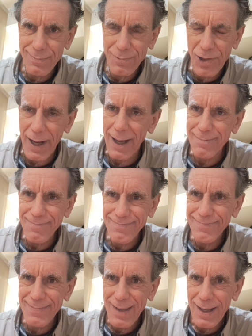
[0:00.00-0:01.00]
Cioè,
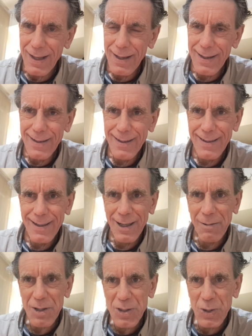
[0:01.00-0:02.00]

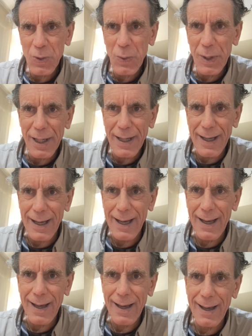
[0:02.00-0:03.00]
questo qui
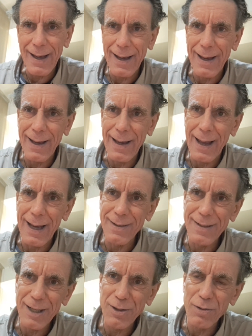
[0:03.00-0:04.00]
che è
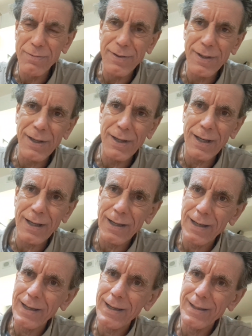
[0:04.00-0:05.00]
andato
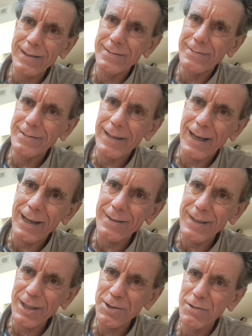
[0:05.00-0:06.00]
via è
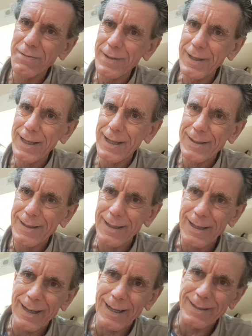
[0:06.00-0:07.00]
andato via
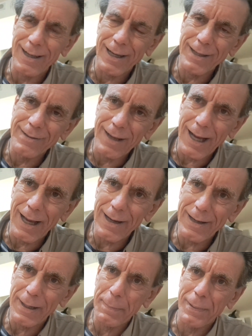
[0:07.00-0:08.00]
da,
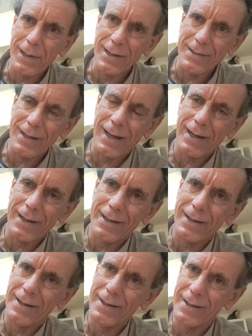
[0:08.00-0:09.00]
dall'Italia per
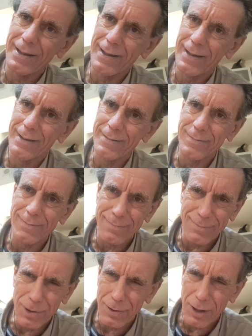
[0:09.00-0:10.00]
andare,
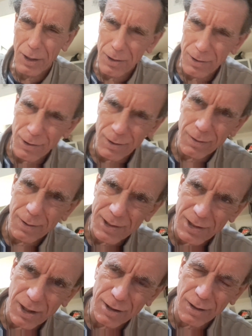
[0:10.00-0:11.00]
non dico dove,
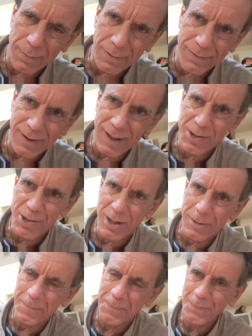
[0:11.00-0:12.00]
se no è troppo
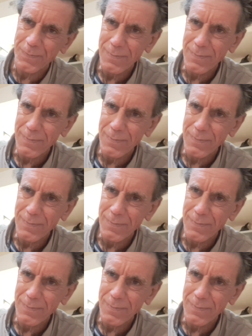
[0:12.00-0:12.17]
facile.